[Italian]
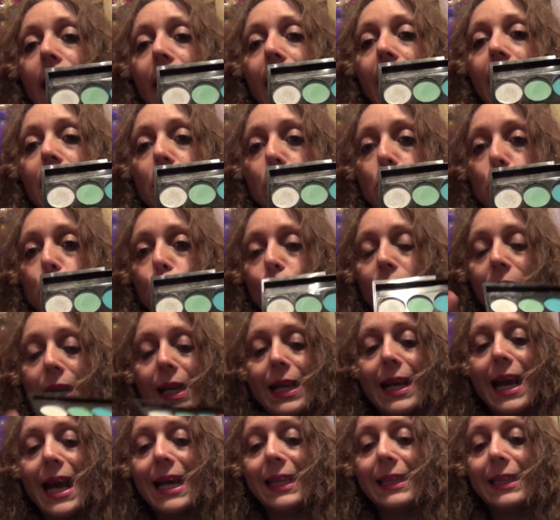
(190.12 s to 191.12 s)
e
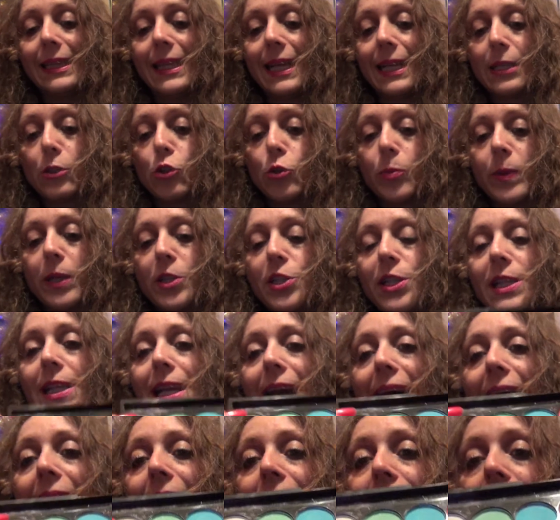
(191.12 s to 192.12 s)
sull'arcata
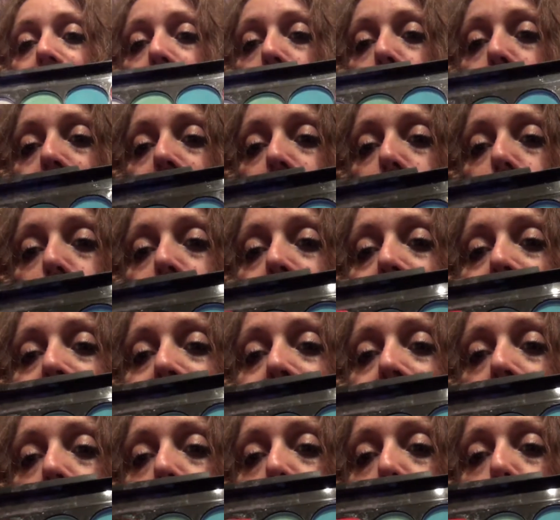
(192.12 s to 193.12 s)
sopraccigliare questo
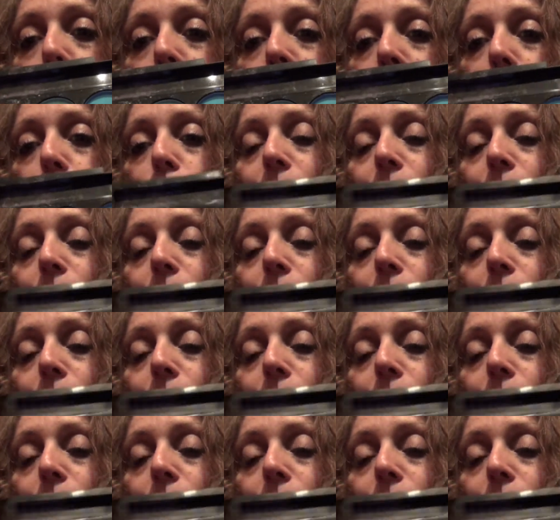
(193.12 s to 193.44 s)
bianco come